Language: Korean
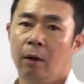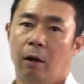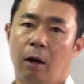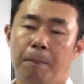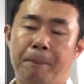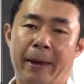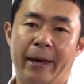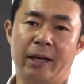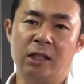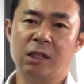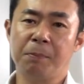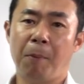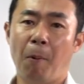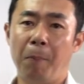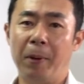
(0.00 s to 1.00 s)
어,
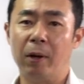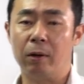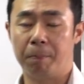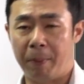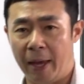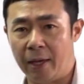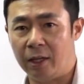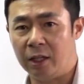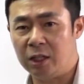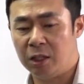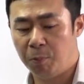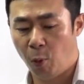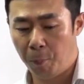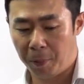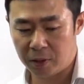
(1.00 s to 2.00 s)

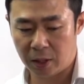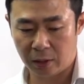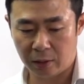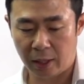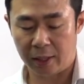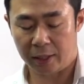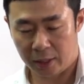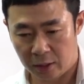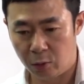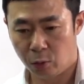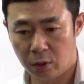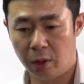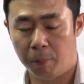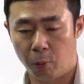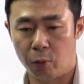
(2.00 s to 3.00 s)
백이십오 퍼센트의
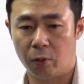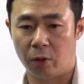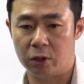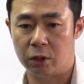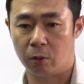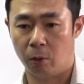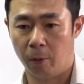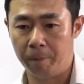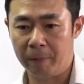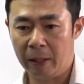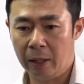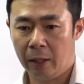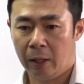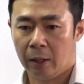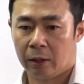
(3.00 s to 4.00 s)
이득을 보는 것이고
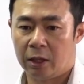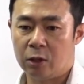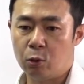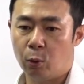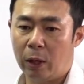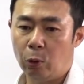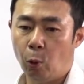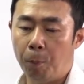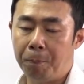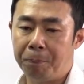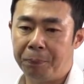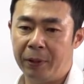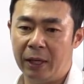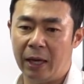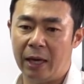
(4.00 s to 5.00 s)
기존의
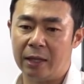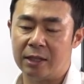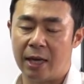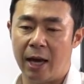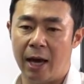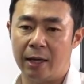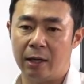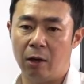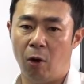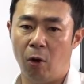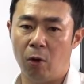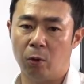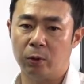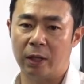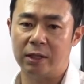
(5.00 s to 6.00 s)
높이의 제한이
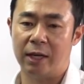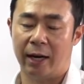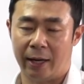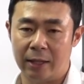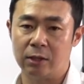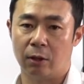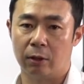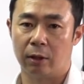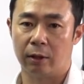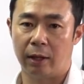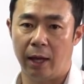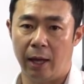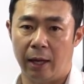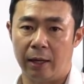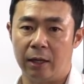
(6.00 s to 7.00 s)
허용되지
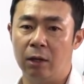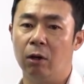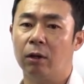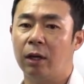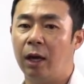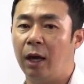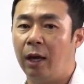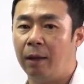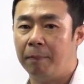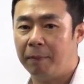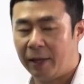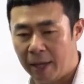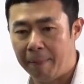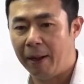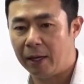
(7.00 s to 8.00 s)
않았었는데
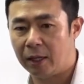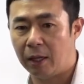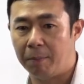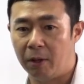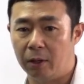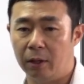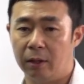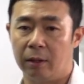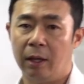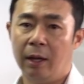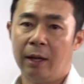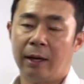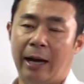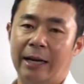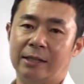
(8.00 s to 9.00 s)
이렇게 개발이 되면은
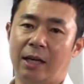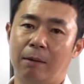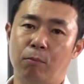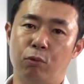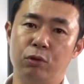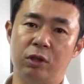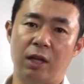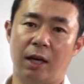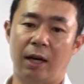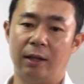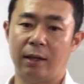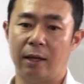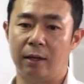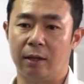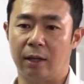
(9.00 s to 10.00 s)
가장 문제가
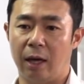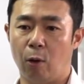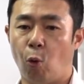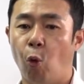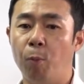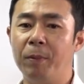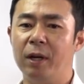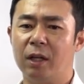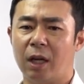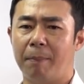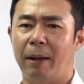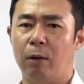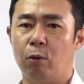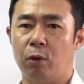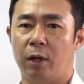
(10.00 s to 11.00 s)
되는 게
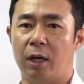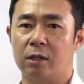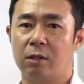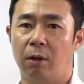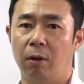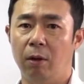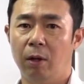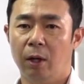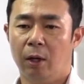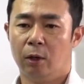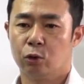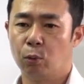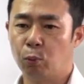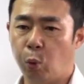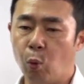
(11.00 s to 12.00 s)
고밀개발로 인해서
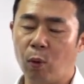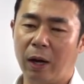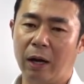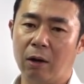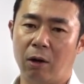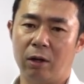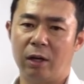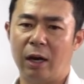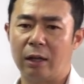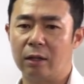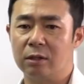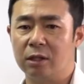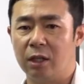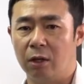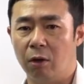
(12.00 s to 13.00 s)
좀
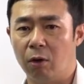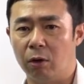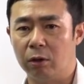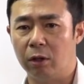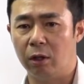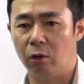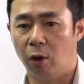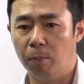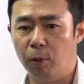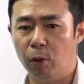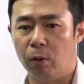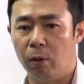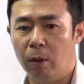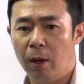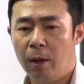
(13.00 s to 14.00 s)
동간거리라든지 이런 것들이
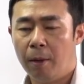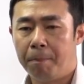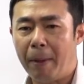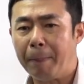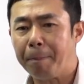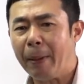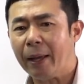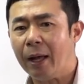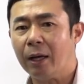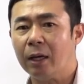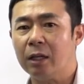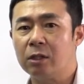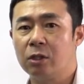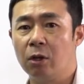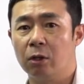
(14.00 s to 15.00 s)
너무
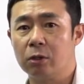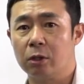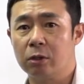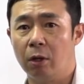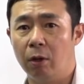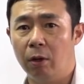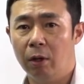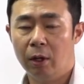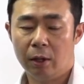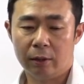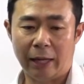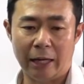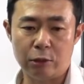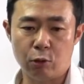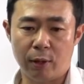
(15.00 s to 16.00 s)
빽빽하게 지어져서
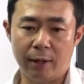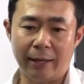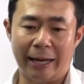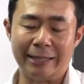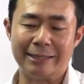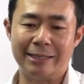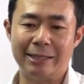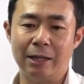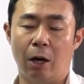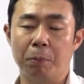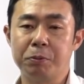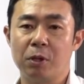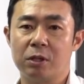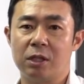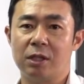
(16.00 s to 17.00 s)
나중에는 가치가
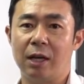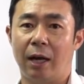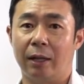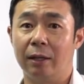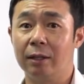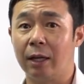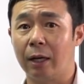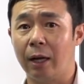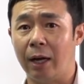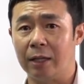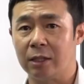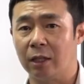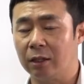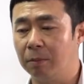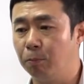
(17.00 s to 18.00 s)
없어지지 않느냐가
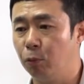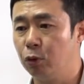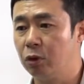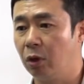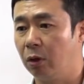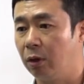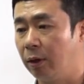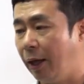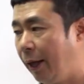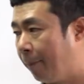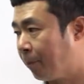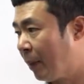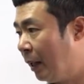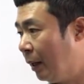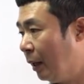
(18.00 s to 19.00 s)
가장 큰
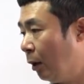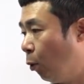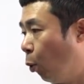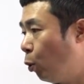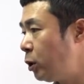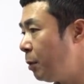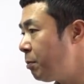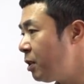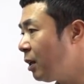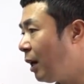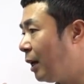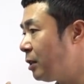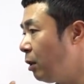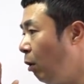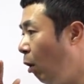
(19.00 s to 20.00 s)
문제였는데 오십
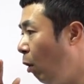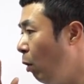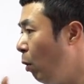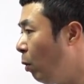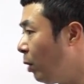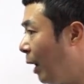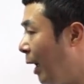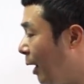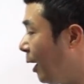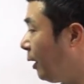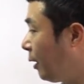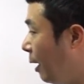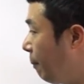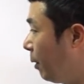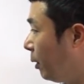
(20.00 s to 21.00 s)
층까지 허용을 하게
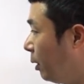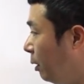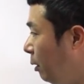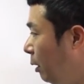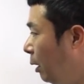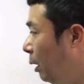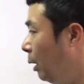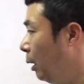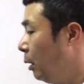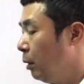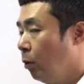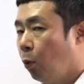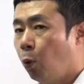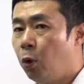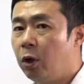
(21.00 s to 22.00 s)
되면은
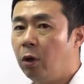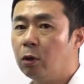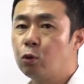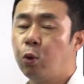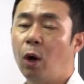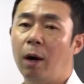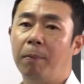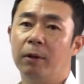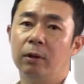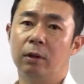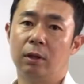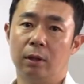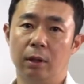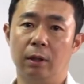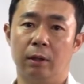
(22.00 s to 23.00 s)
오히려
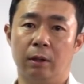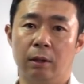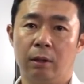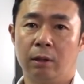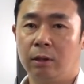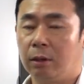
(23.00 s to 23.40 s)
조합원들은